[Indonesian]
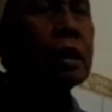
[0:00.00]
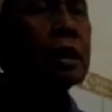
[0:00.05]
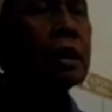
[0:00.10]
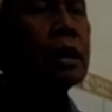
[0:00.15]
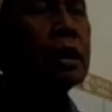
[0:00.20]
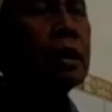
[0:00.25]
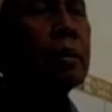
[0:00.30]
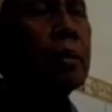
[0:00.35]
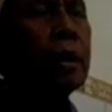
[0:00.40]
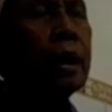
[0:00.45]

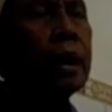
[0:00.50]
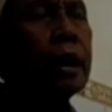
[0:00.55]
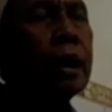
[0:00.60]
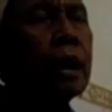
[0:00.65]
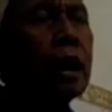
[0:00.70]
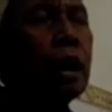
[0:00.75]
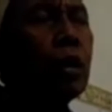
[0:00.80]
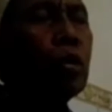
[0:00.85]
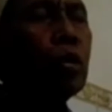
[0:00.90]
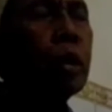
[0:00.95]
memang kan
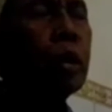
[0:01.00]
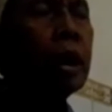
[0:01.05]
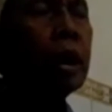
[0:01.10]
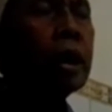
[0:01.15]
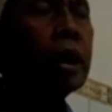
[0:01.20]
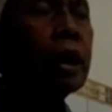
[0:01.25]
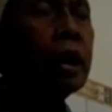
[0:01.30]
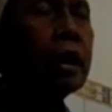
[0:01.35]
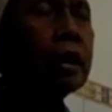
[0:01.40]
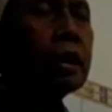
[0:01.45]
kaku
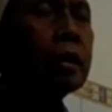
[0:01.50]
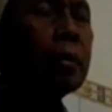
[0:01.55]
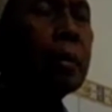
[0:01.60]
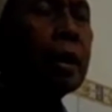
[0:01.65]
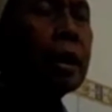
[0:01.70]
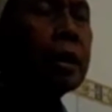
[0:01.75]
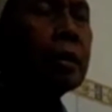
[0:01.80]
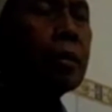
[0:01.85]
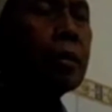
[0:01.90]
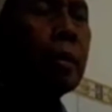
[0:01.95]
ngan ala
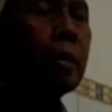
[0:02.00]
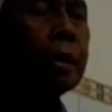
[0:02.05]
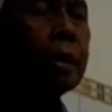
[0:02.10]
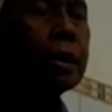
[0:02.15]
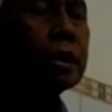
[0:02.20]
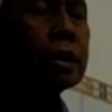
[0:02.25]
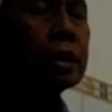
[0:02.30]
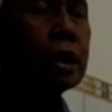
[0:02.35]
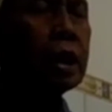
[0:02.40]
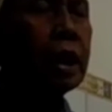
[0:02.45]
cema-cema
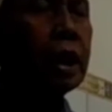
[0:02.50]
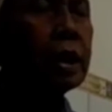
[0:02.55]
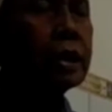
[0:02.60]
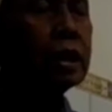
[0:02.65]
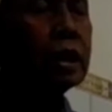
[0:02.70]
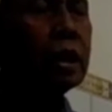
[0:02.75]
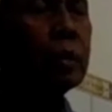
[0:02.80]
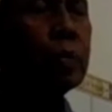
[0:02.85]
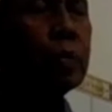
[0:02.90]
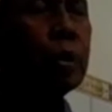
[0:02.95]
penyesalan si
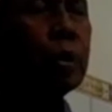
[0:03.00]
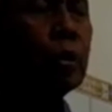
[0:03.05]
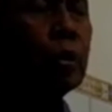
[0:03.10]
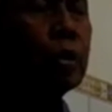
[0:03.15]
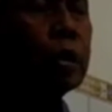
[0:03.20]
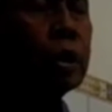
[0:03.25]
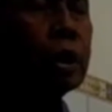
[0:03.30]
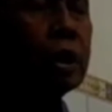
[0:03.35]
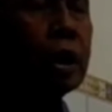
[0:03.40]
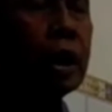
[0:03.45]
tepo
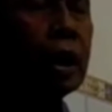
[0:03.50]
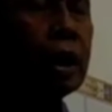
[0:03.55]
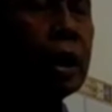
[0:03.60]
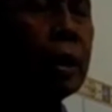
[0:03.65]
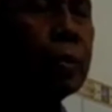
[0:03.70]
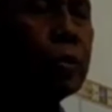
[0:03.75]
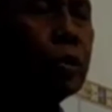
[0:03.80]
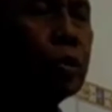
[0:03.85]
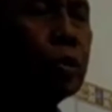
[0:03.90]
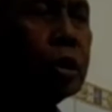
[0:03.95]
di ning
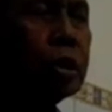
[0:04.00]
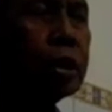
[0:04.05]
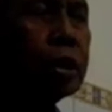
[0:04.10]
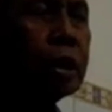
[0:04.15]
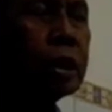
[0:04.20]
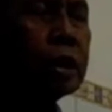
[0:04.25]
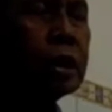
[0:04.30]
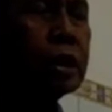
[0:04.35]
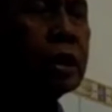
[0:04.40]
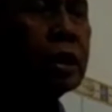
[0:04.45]
alam tunya
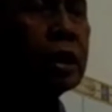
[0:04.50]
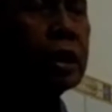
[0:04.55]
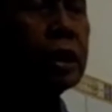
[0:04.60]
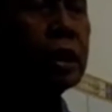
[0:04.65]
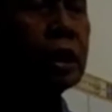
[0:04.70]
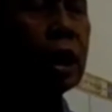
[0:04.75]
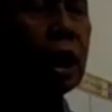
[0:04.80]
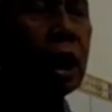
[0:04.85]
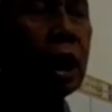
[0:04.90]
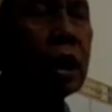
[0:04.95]
sekece ni
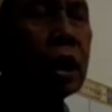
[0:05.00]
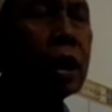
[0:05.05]
ka.